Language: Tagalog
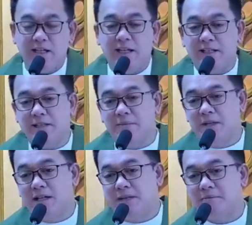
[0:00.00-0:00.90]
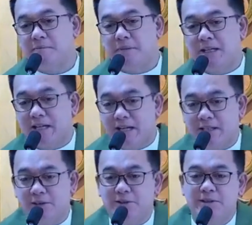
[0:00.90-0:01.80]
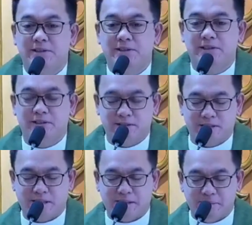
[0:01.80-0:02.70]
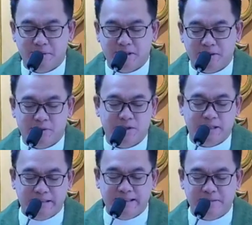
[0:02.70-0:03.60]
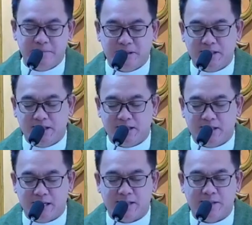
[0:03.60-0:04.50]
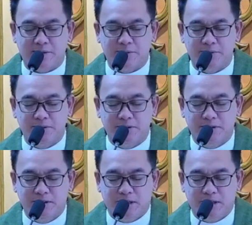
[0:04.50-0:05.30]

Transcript: declare ng mga panalo no, kagabi o kaninang madaling araw.